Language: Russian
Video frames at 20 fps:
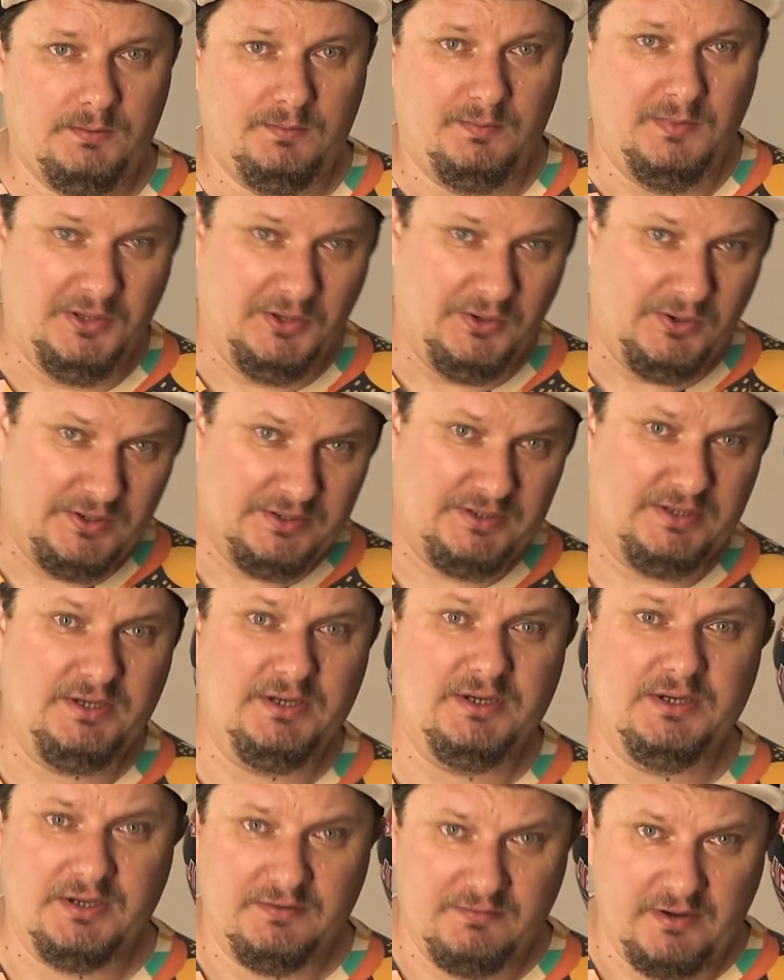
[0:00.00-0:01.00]

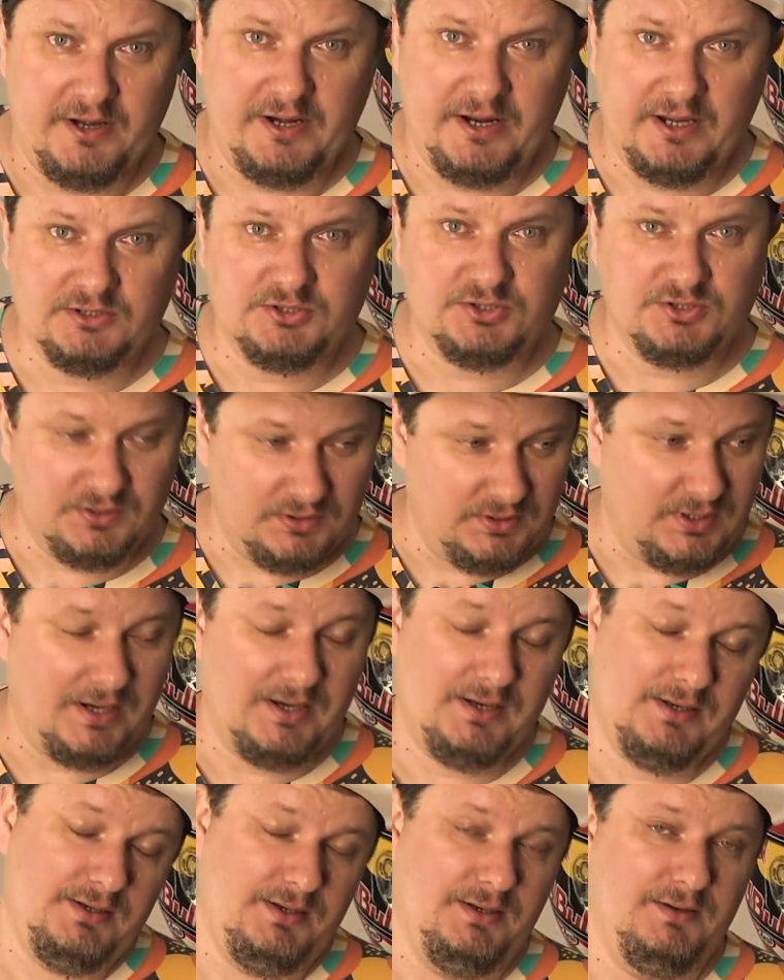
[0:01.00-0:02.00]
Многие говорят, что я
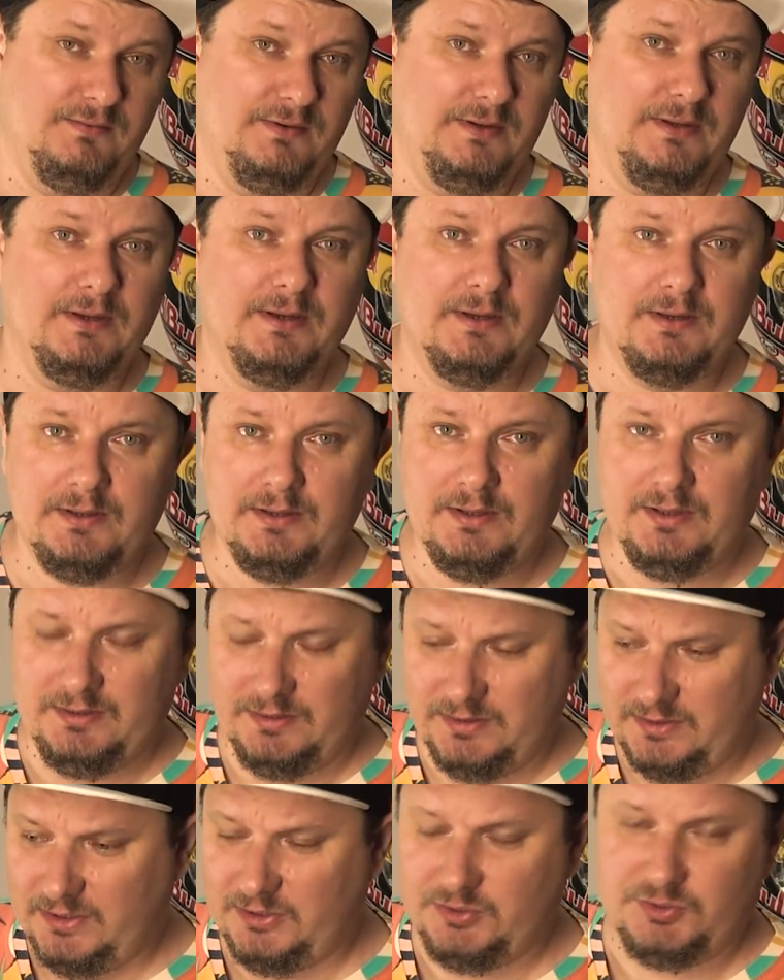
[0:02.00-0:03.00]
ленивый и
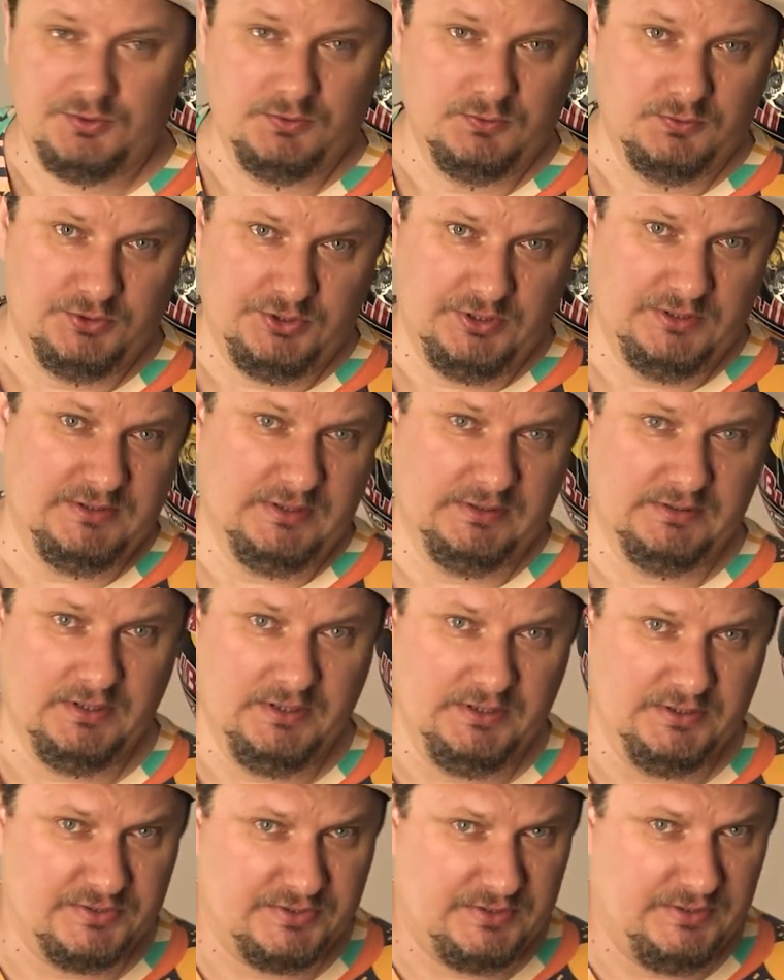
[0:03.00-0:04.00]
не хочу учить
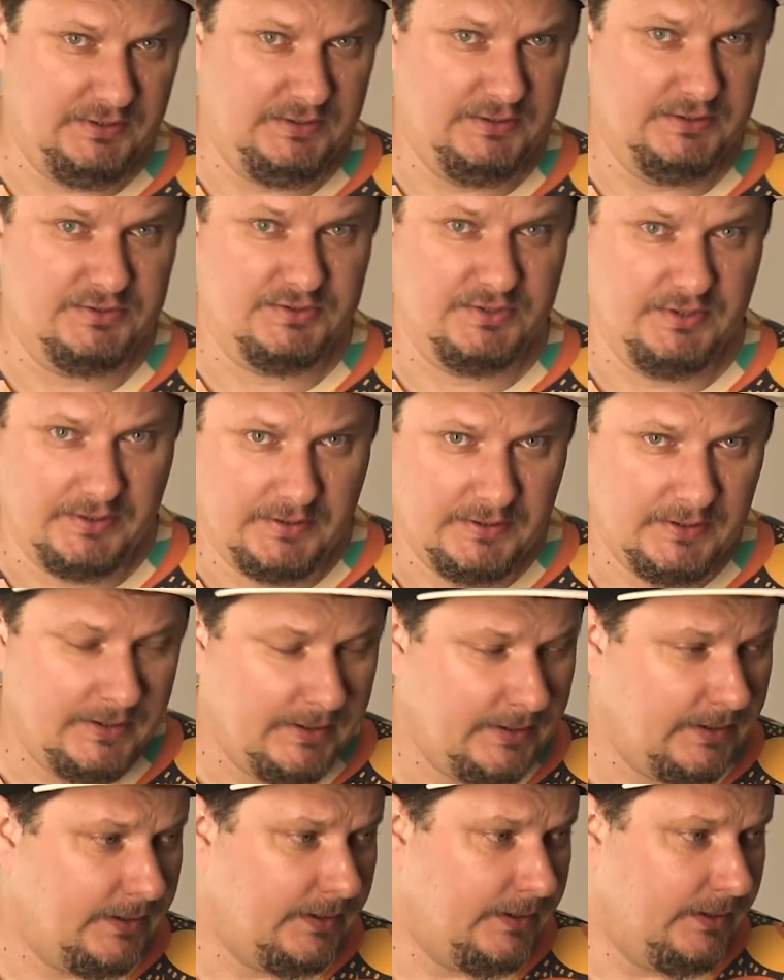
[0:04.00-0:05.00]
английский язык.
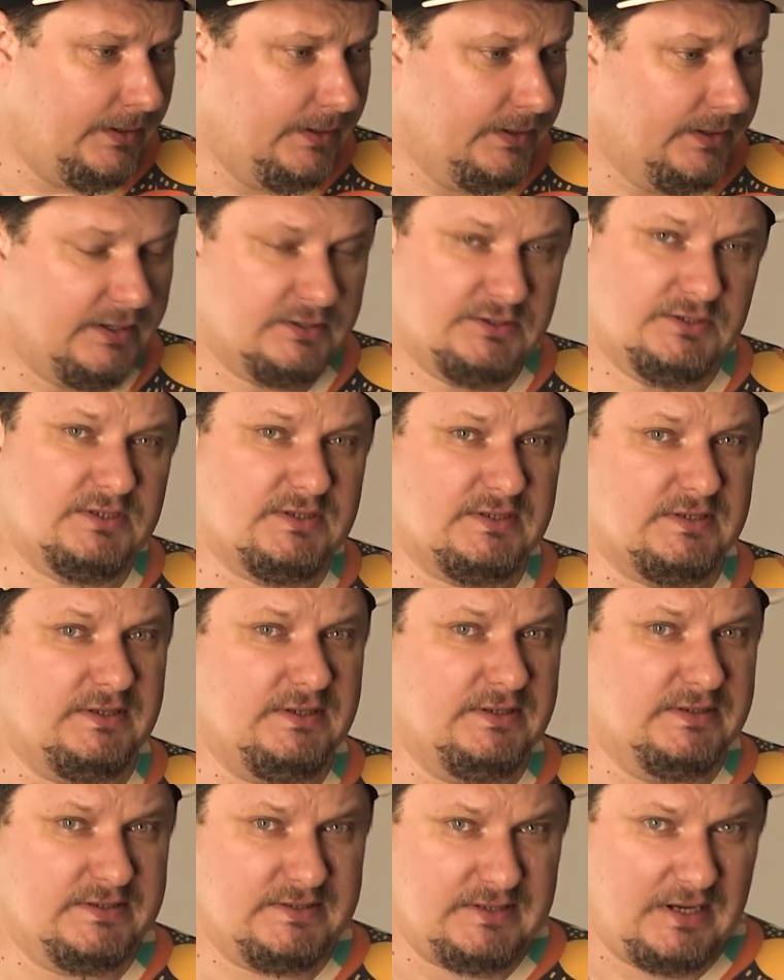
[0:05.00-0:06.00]

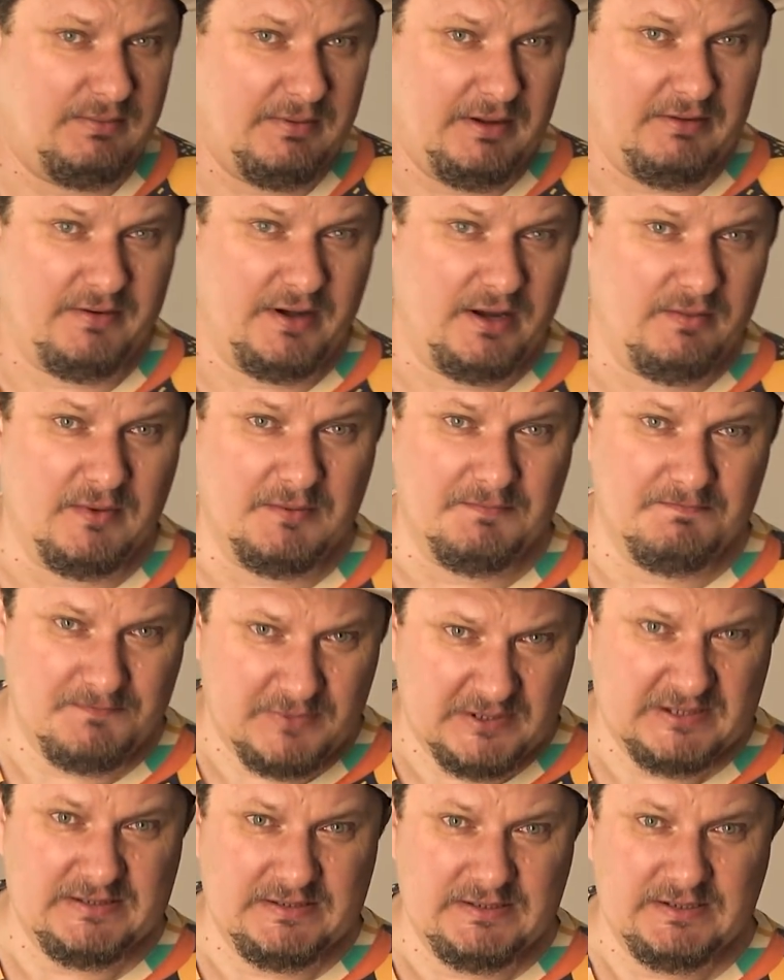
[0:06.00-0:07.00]
Кажется, самое время
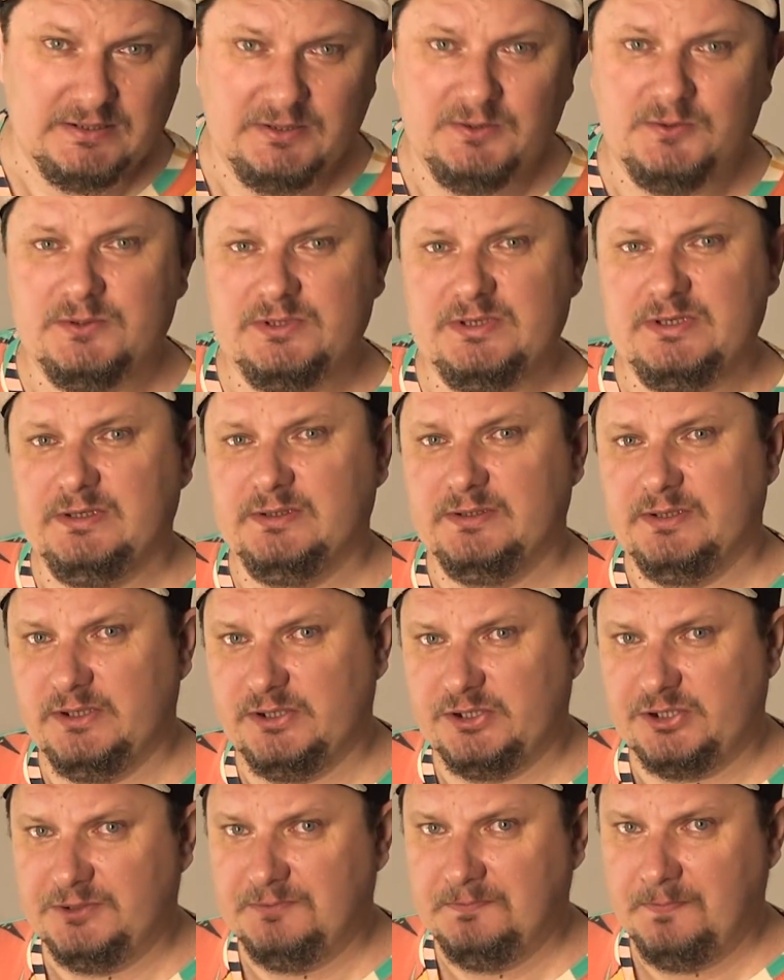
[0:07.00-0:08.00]
подтянуть
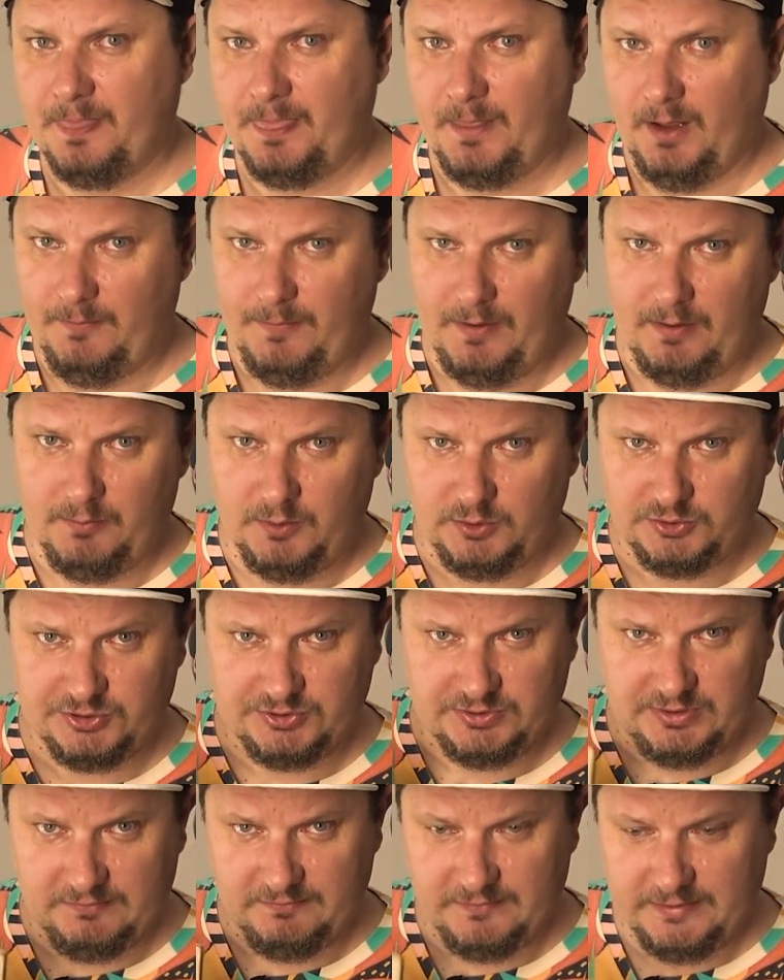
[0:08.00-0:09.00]
инглиш. А
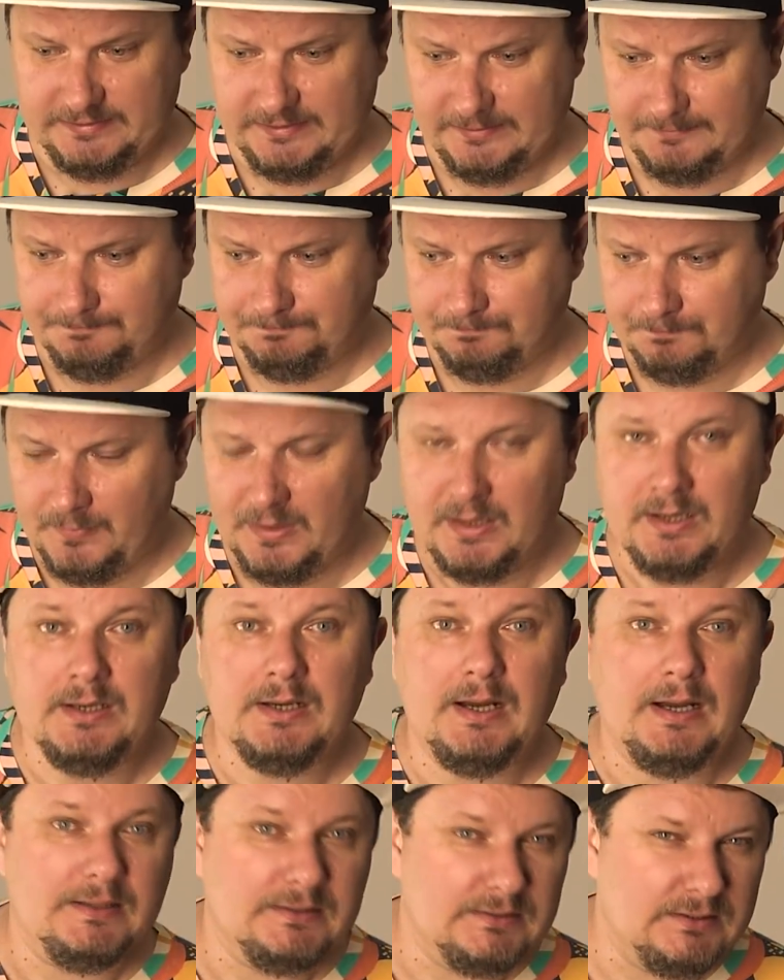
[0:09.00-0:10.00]
поможет нам в этом
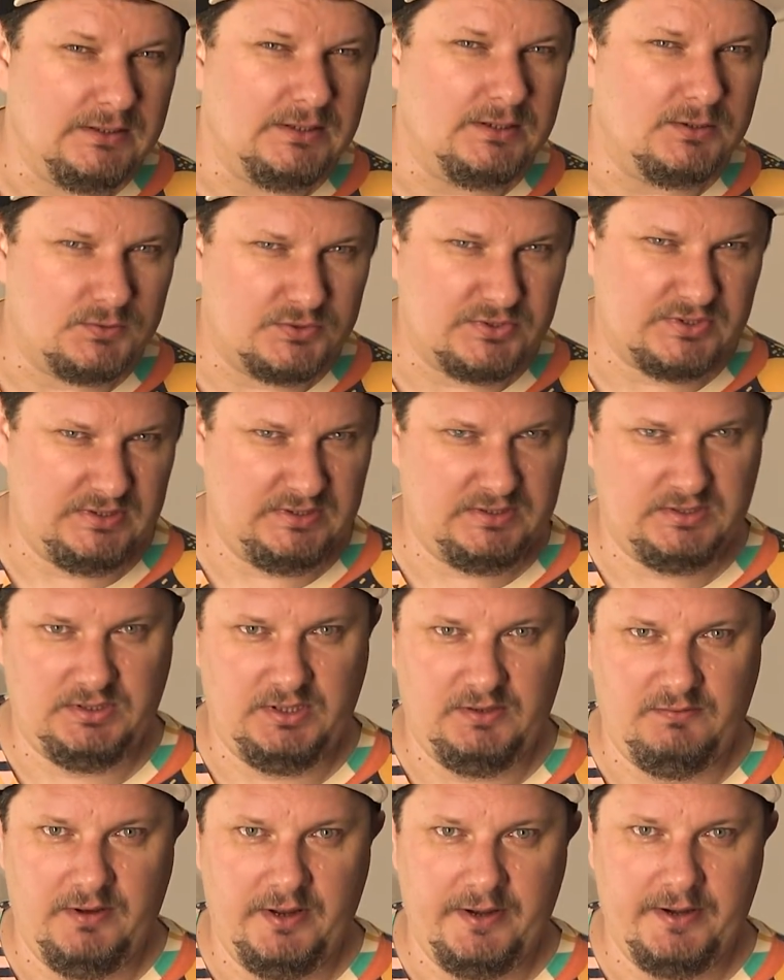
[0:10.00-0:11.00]
англо-русский
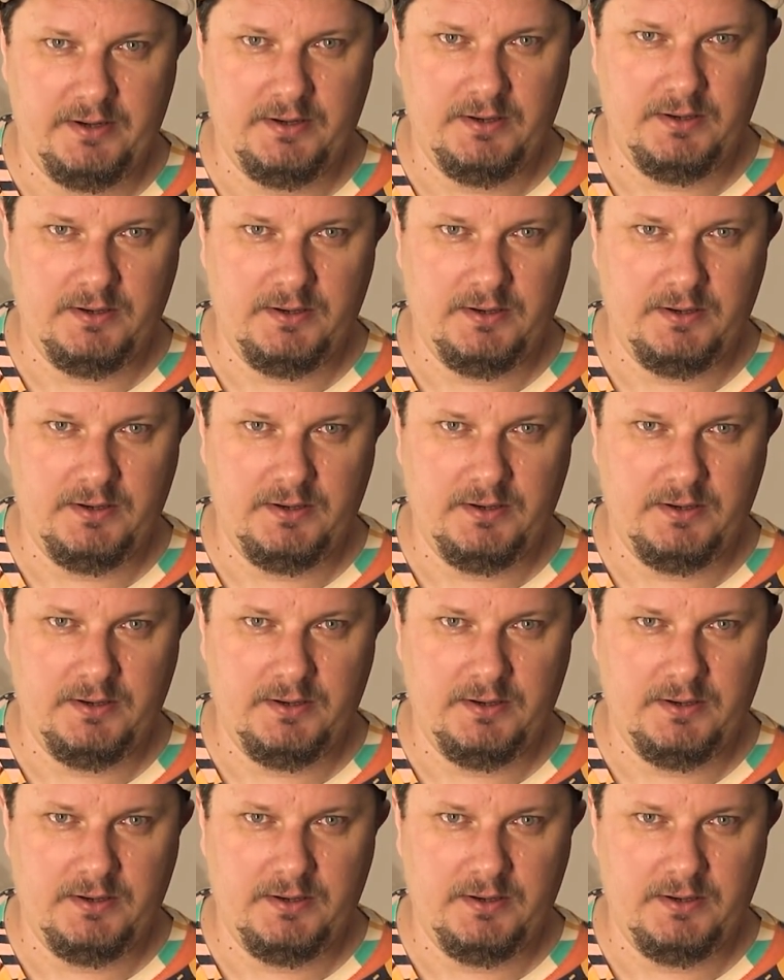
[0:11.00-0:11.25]
словарь.